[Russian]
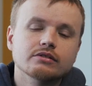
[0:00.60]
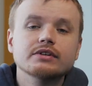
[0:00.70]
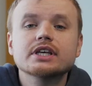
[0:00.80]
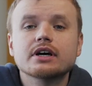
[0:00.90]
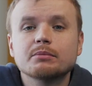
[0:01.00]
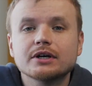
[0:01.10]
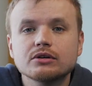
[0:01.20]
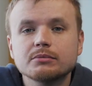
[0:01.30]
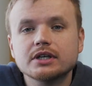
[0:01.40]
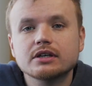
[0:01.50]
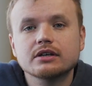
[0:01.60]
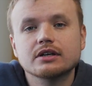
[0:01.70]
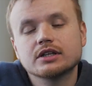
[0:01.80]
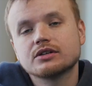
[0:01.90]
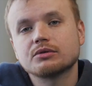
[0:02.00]
Вики Робономики –
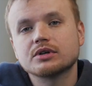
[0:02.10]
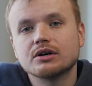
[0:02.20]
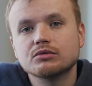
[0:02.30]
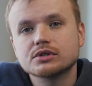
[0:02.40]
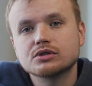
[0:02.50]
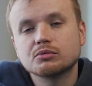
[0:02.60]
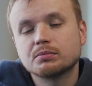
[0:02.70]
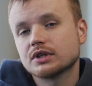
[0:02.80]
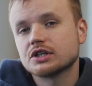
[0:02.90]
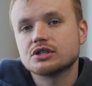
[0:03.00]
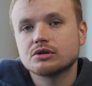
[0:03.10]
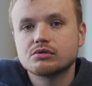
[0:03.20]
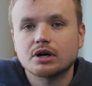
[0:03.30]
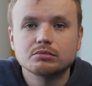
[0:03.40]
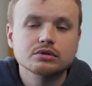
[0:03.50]
это руководство по
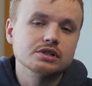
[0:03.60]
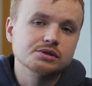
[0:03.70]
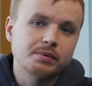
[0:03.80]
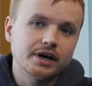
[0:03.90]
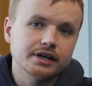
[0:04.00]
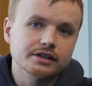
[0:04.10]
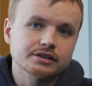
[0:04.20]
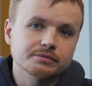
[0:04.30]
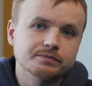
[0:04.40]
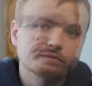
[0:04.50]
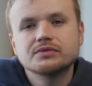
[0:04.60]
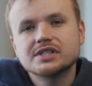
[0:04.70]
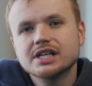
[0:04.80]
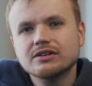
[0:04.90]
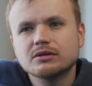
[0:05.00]
началу работы с проектом. В
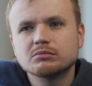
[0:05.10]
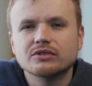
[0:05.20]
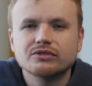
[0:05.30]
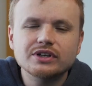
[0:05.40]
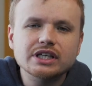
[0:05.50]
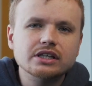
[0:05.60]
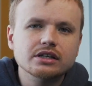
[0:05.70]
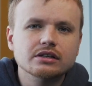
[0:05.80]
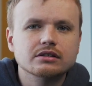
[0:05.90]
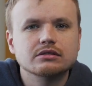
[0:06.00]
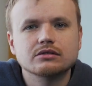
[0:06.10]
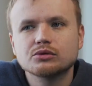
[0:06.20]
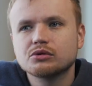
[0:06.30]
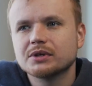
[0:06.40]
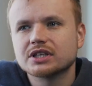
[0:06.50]
целом, вики,
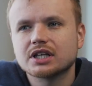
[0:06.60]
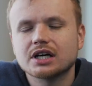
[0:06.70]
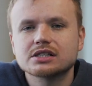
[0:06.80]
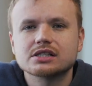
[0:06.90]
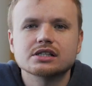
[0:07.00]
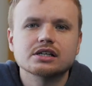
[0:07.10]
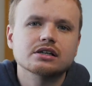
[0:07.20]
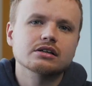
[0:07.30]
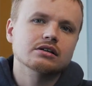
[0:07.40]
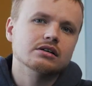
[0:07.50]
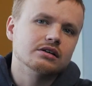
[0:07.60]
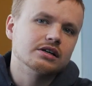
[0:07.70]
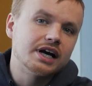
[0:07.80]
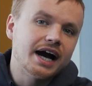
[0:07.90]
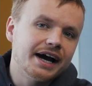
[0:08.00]
документация,
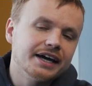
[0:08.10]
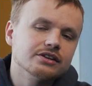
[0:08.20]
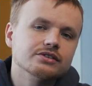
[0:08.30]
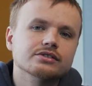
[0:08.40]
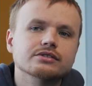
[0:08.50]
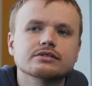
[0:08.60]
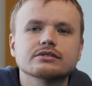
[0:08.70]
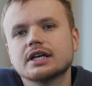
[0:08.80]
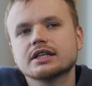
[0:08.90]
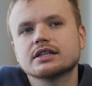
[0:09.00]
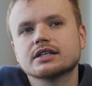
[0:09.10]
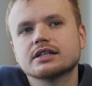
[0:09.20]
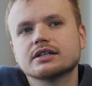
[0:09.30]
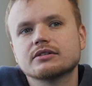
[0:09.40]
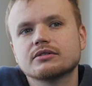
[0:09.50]
гайд –
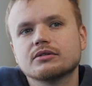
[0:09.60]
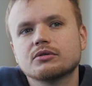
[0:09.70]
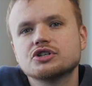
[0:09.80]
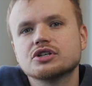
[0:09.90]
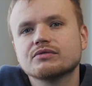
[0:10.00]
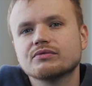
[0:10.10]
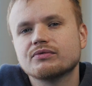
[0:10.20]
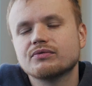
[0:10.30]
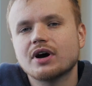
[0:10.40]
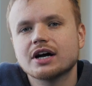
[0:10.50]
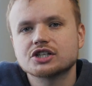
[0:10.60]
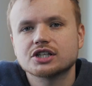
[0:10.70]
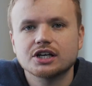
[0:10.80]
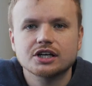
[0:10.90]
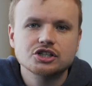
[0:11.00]
это очень
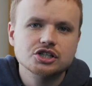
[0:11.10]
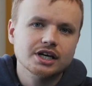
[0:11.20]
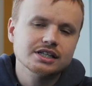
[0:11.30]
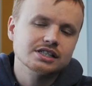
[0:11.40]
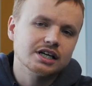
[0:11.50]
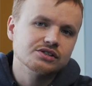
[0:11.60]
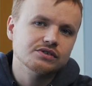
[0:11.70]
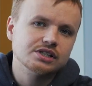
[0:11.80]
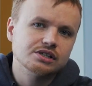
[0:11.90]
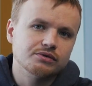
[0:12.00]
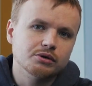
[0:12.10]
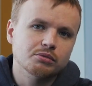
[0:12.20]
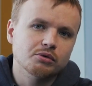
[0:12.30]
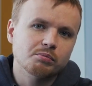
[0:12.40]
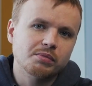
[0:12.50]
важная часть развития в
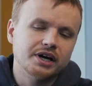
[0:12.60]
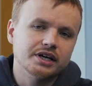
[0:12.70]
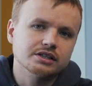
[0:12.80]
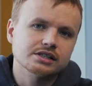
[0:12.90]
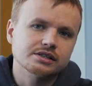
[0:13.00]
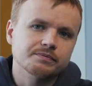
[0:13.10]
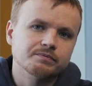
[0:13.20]
любом проекте.